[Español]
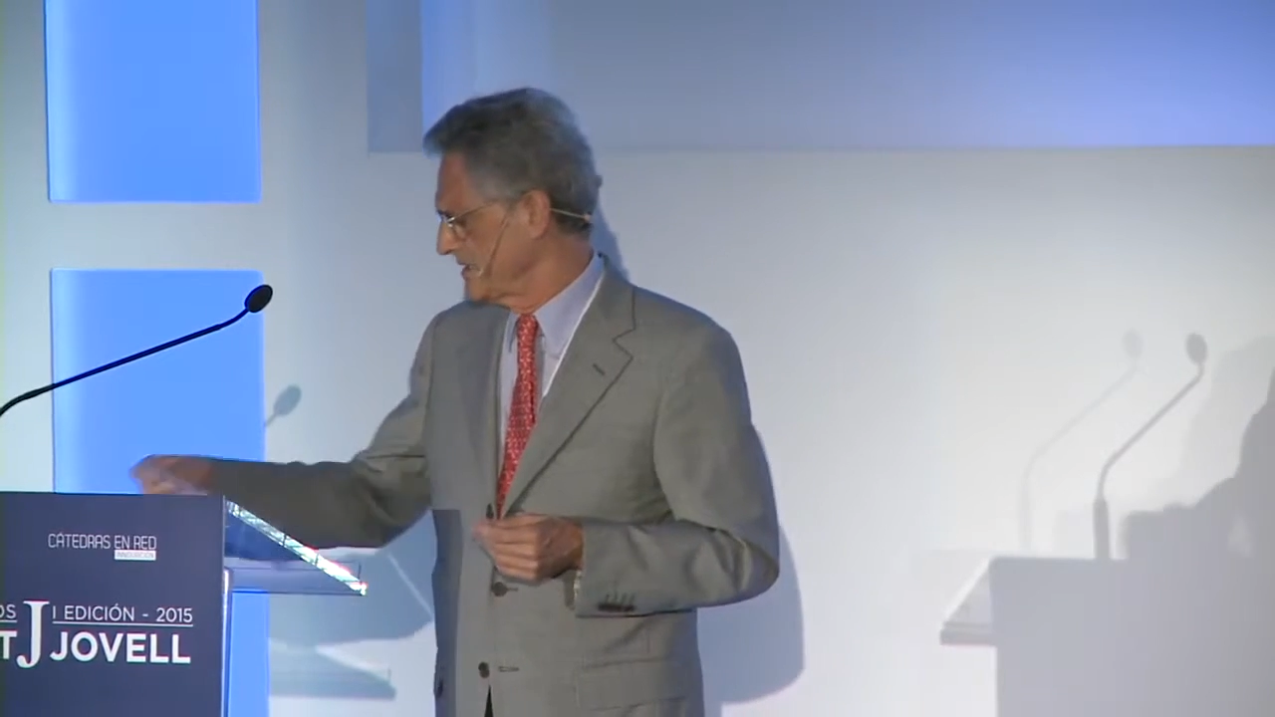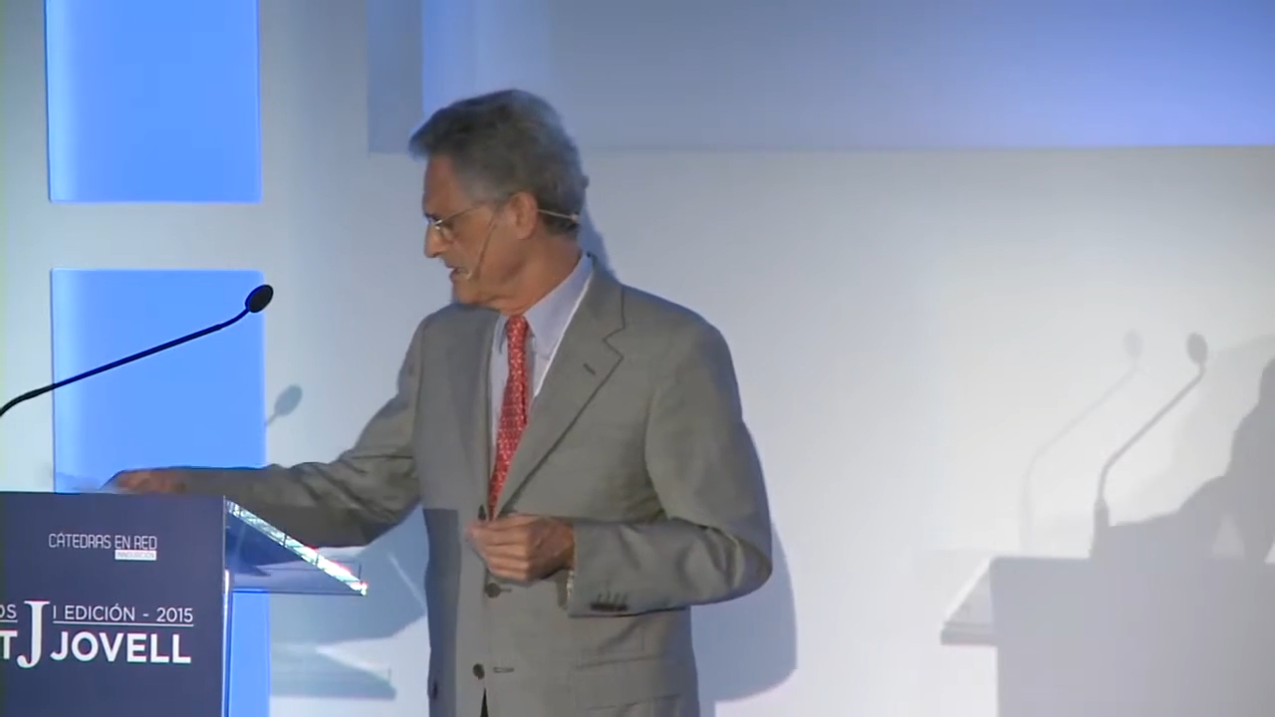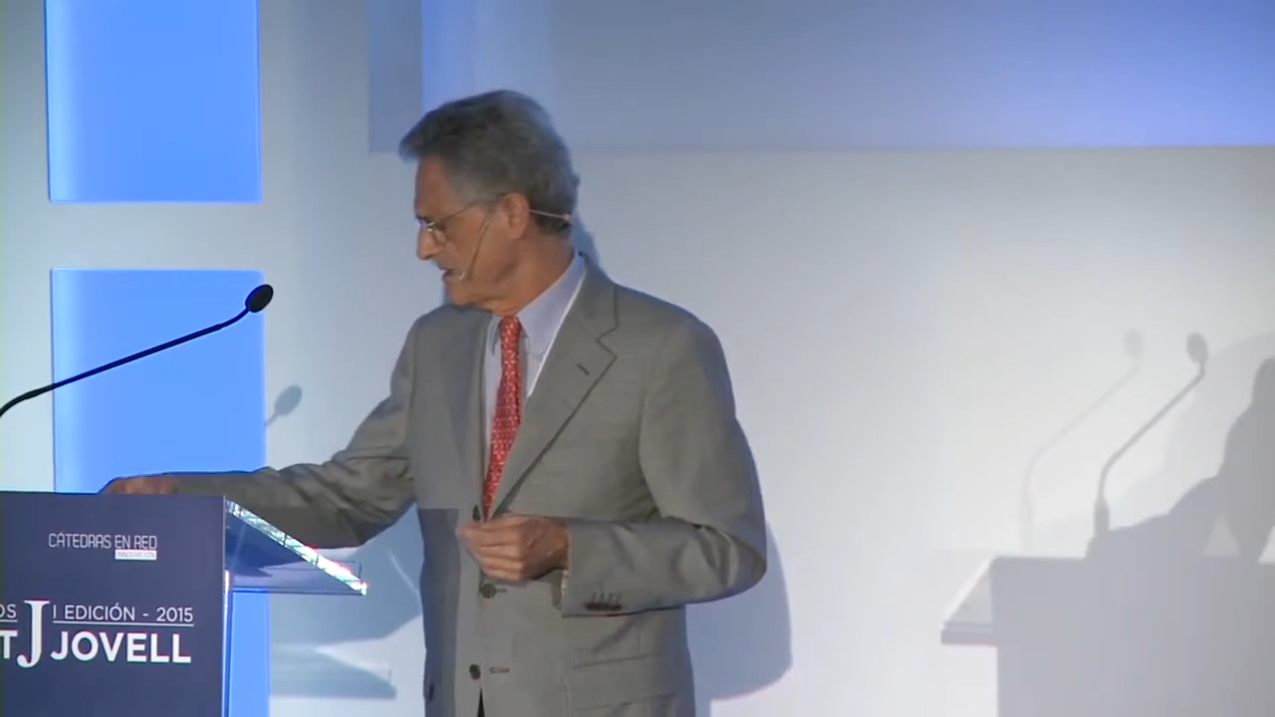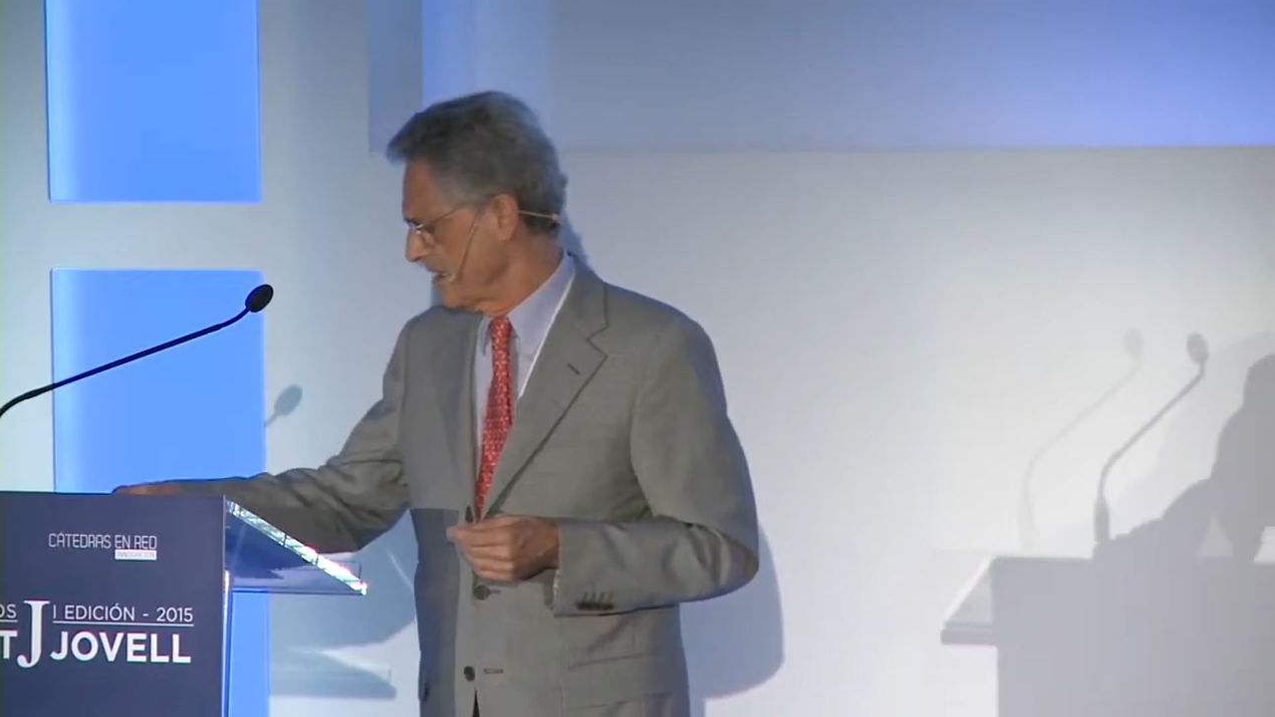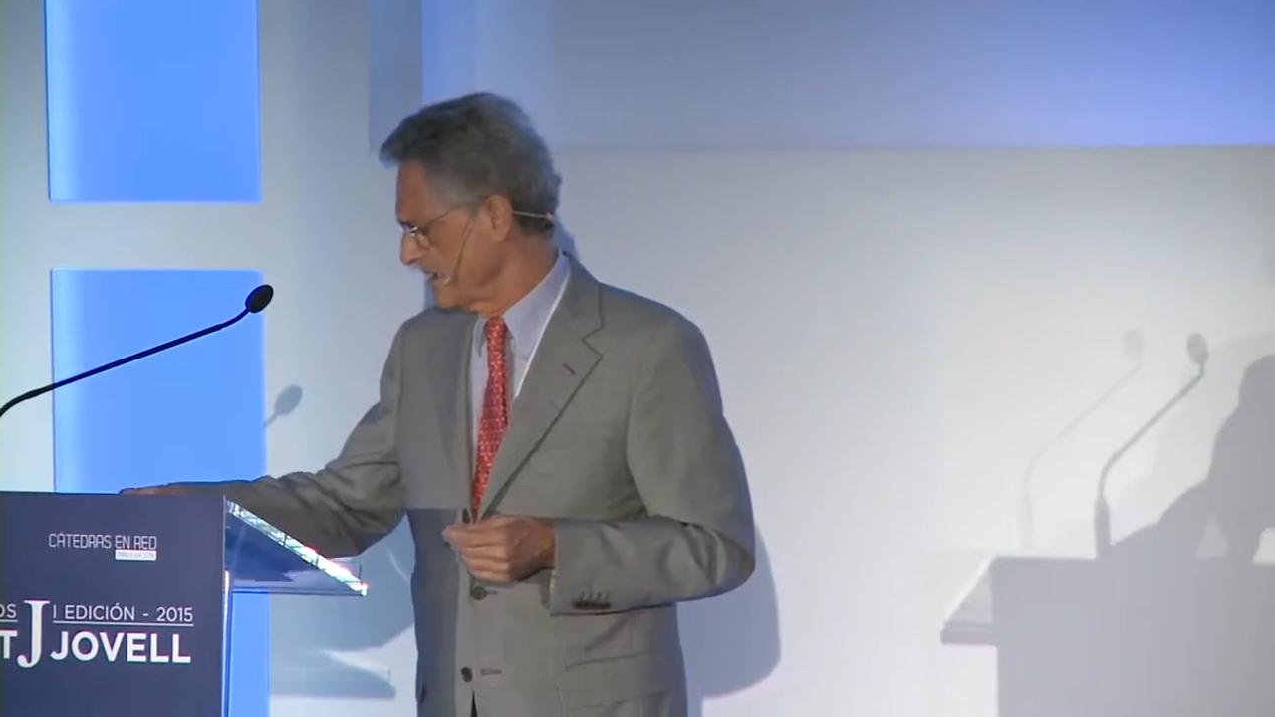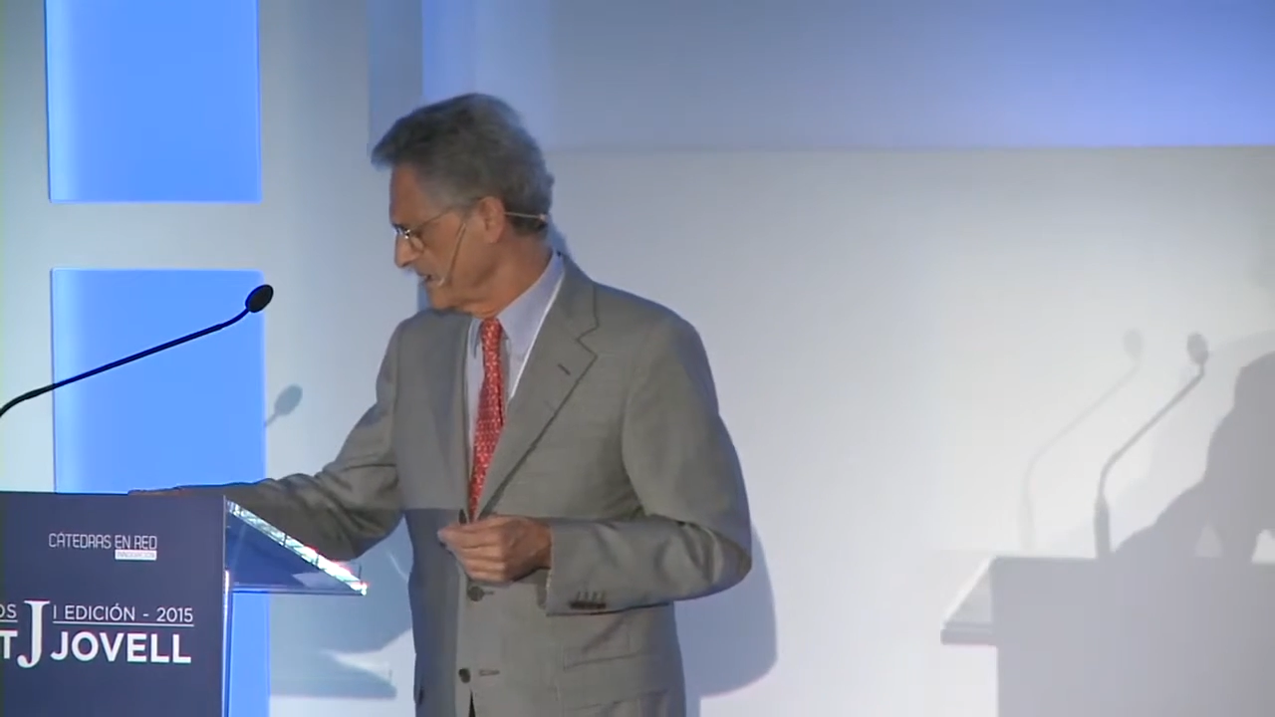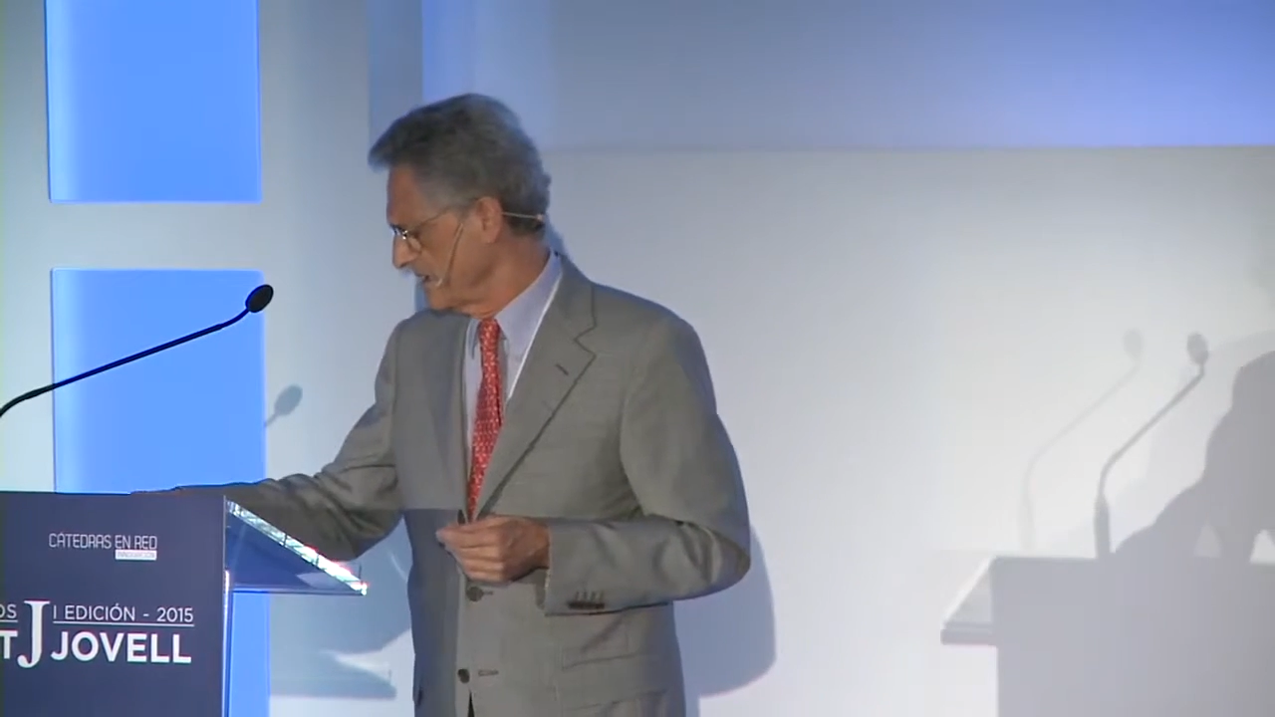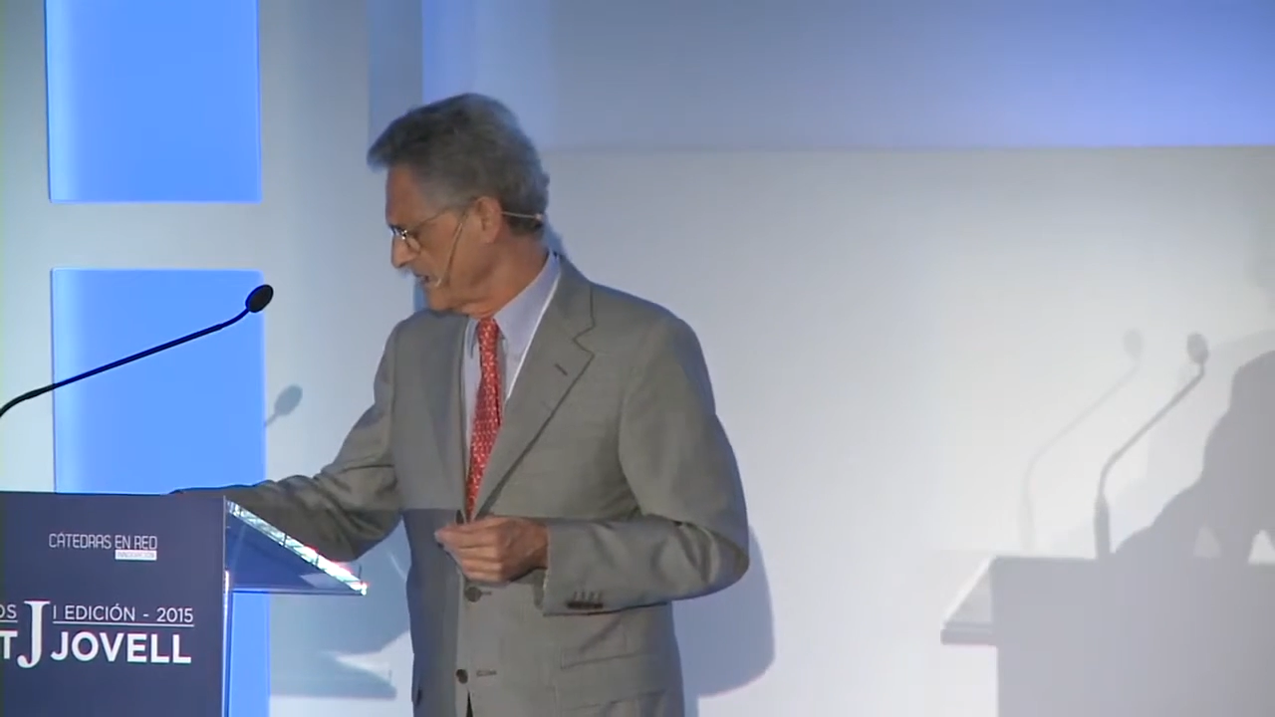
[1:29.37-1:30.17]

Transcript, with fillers: esencial